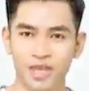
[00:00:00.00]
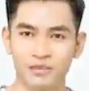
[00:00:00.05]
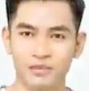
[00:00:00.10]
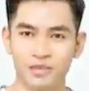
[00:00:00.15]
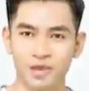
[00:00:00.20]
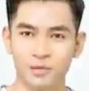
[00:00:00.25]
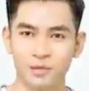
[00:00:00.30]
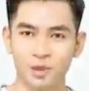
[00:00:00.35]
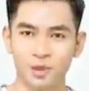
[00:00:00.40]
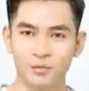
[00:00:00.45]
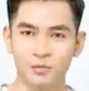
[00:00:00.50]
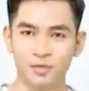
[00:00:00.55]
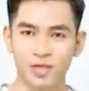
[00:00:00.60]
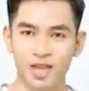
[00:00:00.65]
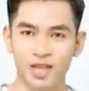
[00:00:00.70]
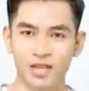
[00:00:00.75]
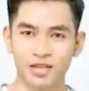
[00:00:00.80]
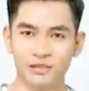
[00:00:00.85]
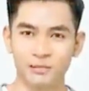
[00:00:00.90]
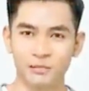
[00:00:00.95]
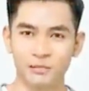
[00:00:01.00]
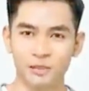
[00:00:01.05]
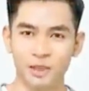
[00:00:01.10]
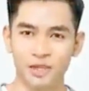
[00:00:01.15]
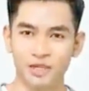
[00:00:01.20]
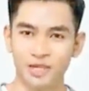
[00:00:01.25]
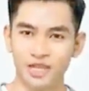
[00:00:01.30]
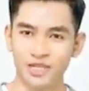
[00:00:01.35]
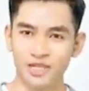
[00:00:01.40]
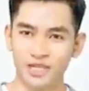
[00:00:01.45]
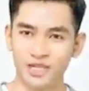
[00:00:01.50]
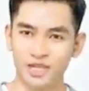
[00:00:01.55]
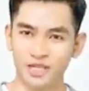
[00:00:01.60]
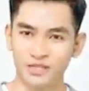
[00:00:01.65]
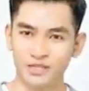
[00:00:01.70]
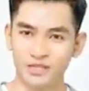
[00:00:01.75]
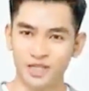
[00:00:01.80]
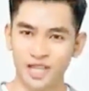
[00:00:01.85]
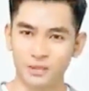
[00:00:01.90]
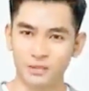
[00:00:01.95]
Kata wanita tua
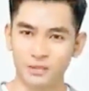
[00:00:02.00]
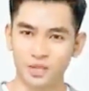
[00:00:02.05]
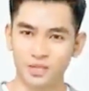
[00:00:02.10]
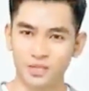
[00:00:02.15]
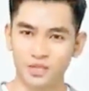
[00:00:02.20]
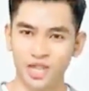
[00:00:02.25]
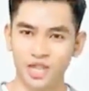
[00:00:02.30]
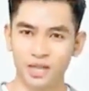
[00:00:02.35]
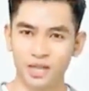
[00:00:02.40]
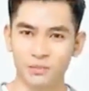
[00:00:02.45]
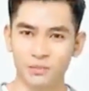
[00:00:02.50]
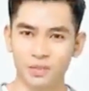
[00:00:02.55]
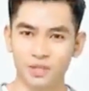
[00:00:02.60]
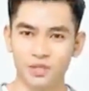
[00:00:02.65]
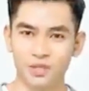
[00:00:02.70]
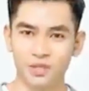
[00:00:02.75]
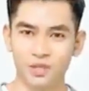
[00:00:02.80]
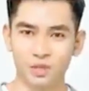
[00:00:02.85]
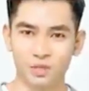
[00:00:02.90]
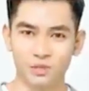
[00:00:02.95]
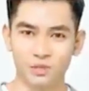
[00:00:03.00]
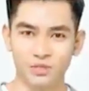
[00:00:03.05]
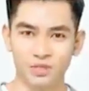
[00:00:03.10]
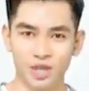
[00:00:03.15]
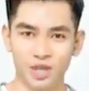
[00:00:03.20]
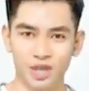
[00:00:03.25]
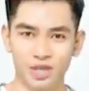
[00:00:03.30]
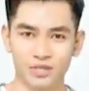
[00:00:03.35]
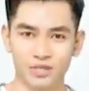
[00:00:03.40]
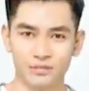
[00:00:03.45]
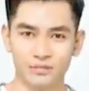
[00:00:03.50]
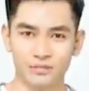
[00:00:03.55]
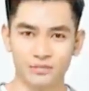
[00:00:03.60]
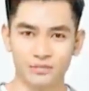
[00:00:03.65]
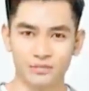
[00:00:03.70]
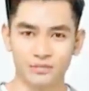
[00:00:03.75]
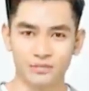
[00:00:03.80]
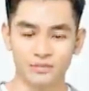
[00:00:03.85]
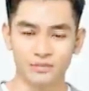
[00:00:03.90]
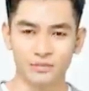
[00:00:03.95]
keempat. Pada saat
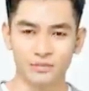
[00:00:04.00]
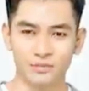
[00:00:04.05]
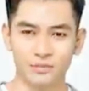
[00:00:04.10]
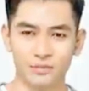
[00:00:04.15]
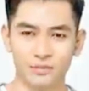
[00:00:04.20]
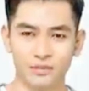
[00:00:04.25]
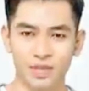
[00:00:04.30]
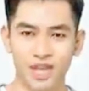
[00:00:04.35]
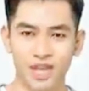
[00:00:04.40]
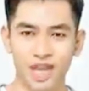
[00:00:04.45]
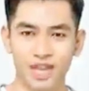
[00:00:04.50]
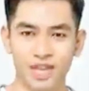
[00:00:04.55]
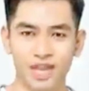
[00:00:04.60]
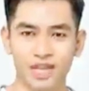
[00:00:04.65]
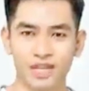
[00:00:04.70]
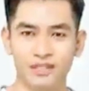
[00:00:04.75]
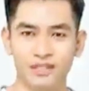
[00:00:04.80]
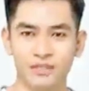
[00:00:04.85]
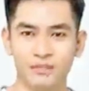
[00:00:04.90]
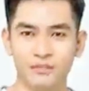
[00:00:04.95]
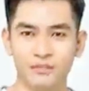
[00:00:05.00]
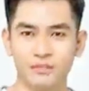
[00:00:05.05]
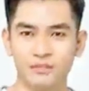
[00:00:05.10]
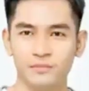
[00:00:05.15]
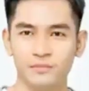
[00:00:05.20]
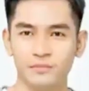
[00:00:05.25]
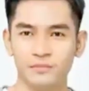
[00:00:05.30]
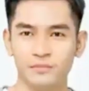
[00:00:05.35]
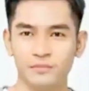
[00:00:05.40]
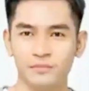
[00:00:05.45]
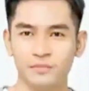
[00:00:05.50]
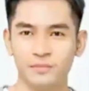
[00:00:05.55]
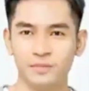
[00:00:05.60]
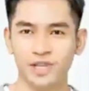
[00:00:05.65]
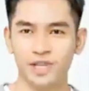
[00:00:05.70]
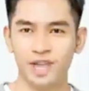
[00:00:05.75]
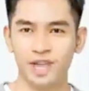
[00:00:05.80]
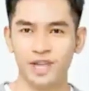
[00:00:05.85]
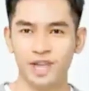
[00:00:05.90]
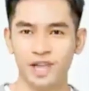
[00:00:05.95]
ini, wanita tua yang
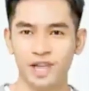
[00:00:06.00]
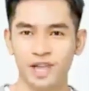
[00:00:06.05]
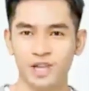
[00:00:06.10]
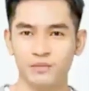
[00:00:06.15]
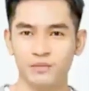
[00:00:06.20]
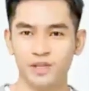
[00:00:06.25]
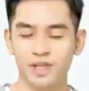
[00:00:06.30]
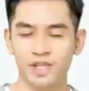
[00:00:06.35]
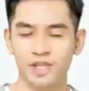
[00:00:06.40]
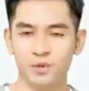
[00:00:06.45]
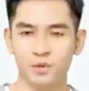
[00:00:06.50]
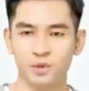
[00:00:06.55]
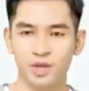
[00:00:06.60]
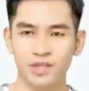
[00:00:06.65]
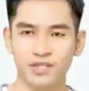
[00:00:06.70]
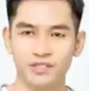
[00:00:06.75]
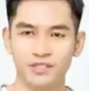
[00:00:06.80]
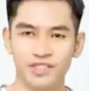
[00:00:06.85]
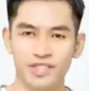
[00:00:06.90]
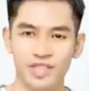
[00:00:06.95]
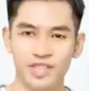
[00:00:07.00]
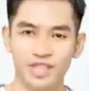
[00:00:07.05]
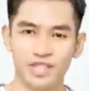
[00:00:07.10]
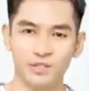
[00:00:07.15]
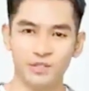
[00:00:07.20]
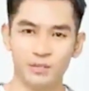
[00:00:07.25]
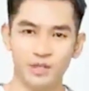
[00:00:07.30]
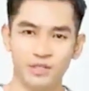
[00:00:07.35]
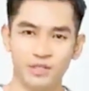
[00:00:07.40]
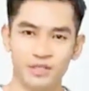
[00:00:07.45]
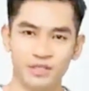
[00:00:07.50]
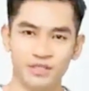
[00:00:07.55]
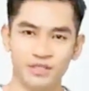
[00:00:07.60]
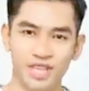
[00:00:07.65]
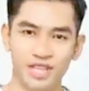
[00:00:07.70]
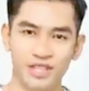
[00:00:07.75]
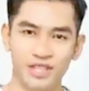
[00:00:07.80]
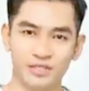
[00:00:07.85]
memimpin berkata dengan suara yang dalam,